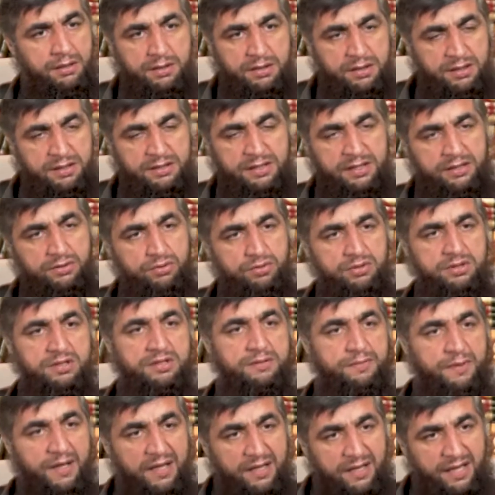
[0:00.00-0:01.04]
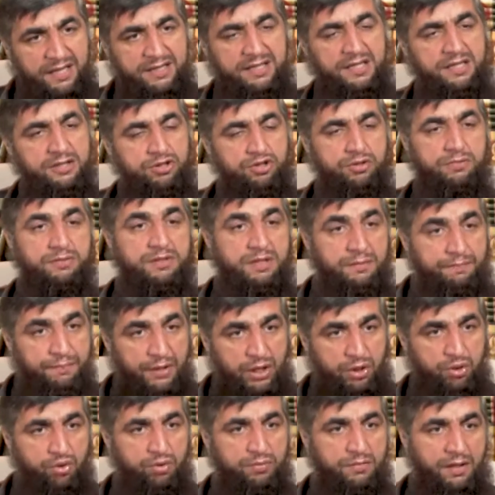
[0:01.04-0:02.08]
Нельзя это уже. Тебе Аллах дал, чтобы ты
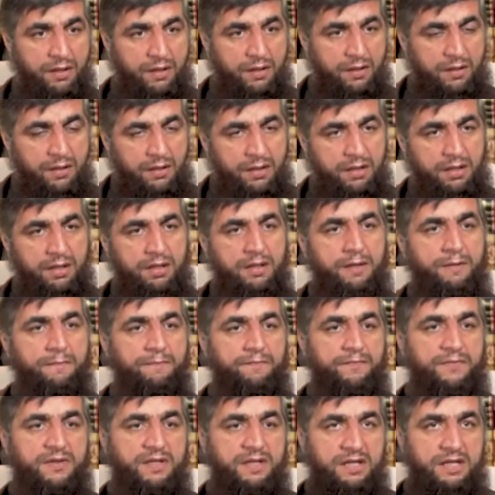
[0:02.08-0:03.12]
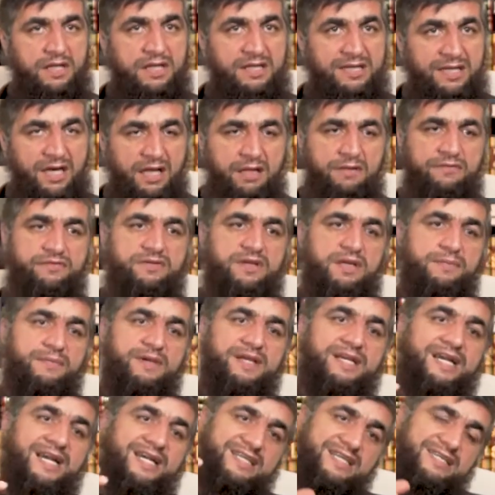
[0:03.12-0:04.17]
подумал и дал время,
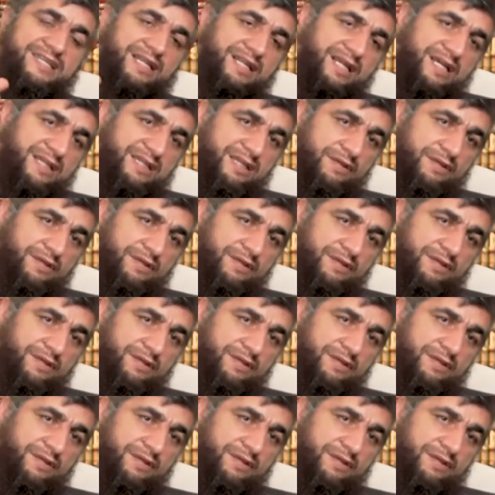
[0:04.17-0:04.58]
когда талак